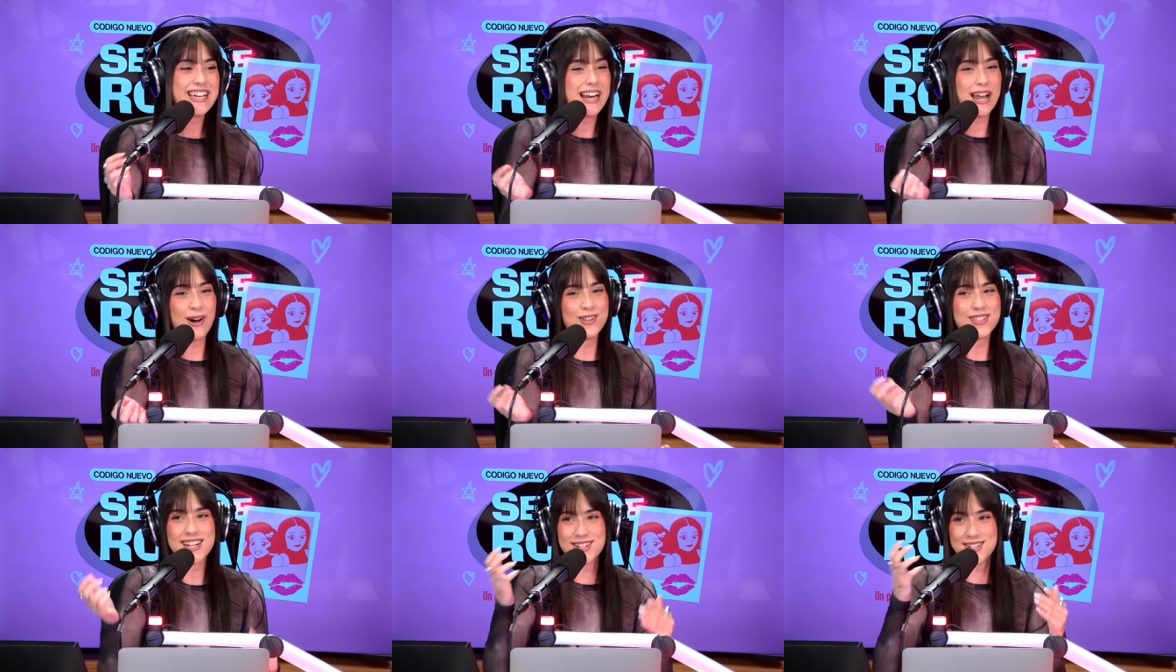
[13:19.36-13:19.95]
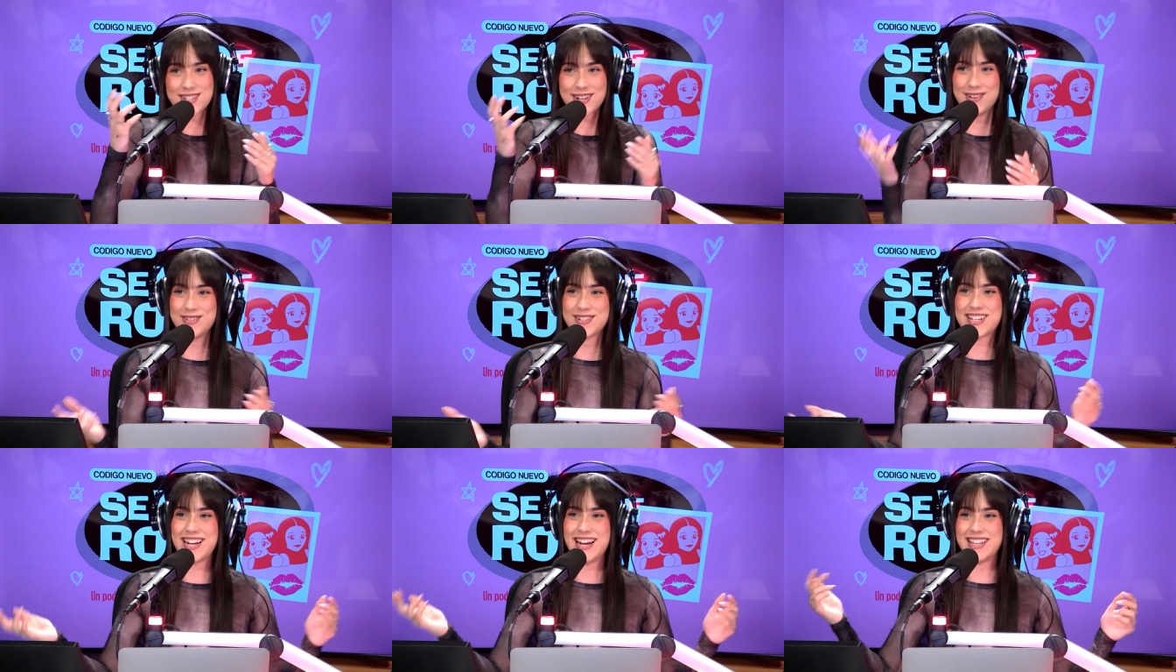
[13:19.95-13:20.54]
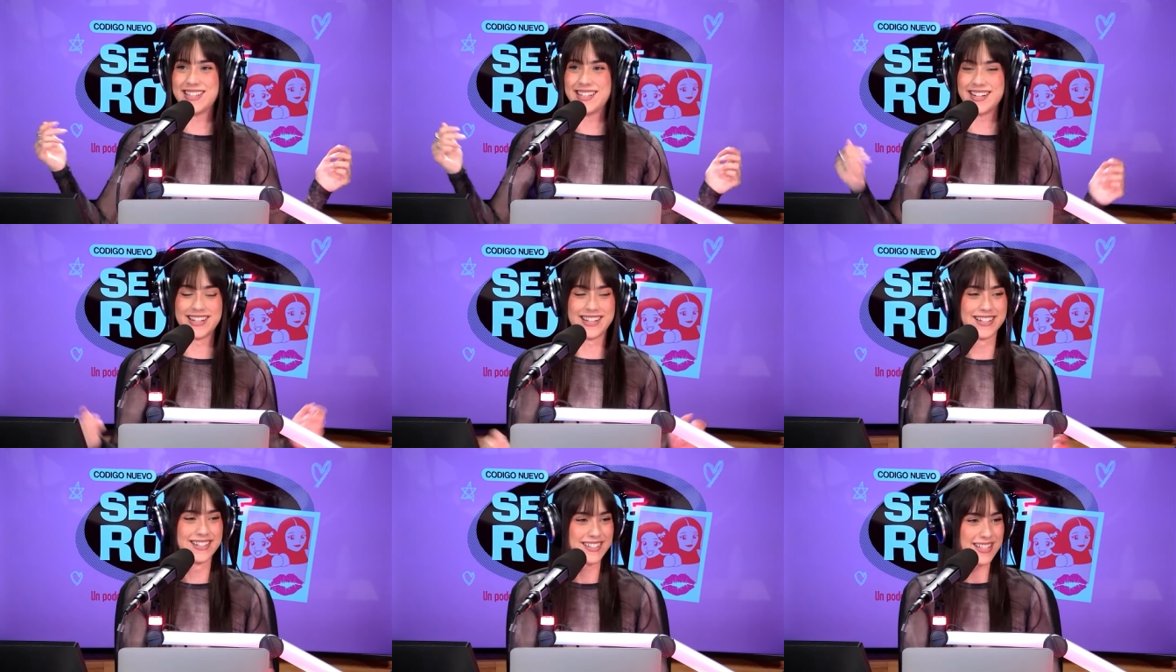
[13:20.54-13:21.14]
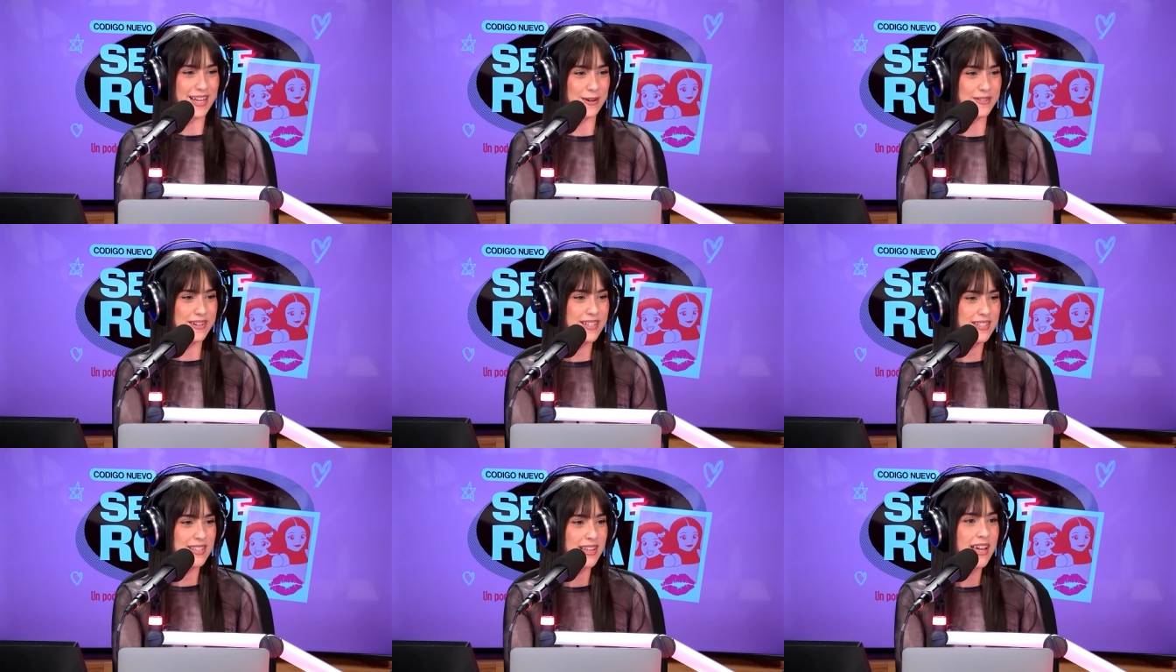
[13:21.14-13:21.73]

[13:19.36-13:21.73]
y la otra no sabemos quién la tiene, ¿sabes?